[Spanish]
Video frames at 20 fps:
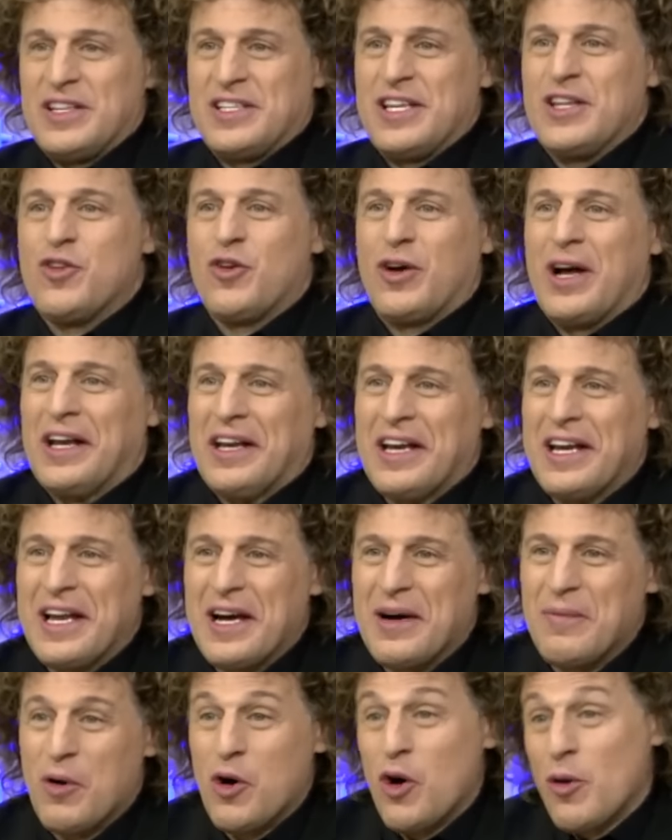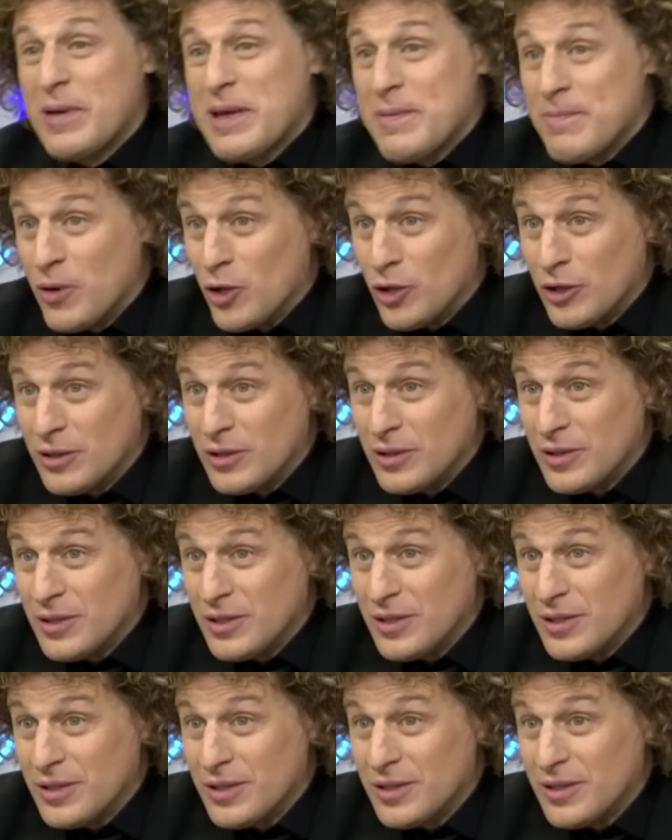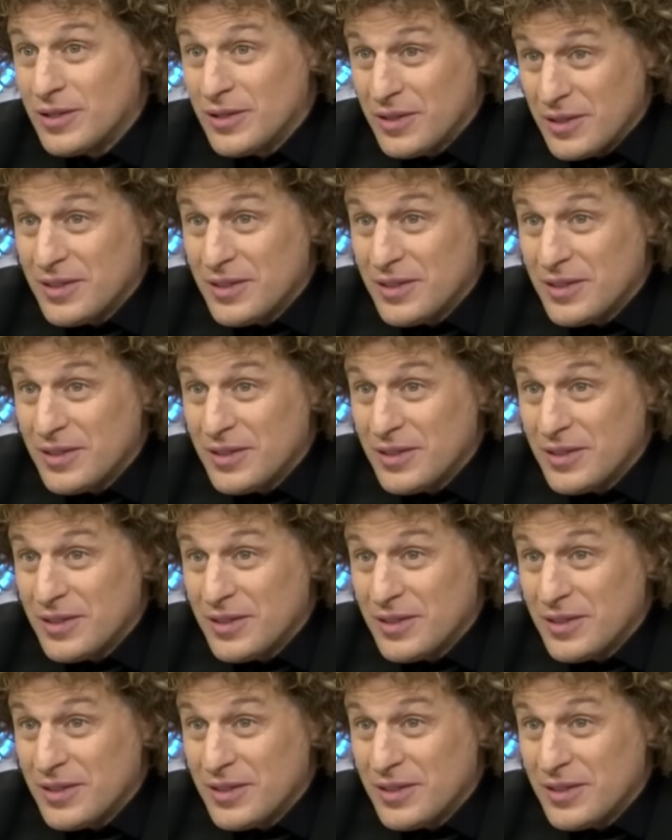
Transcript: haciendo carrera, vos lo mismo. Claro, lo